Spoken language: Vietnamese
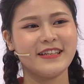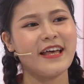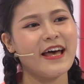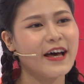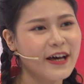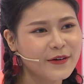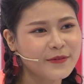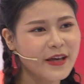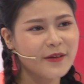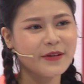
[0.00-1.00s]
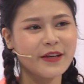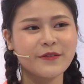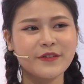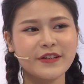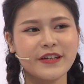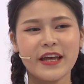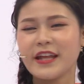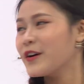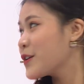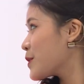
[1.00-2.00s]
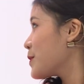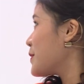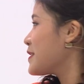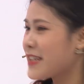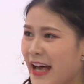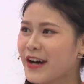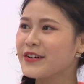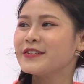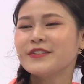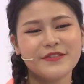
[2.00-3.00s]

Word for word: Dạ, hôm nay em đến với Hẹn Hò Cùng Ngôi Sao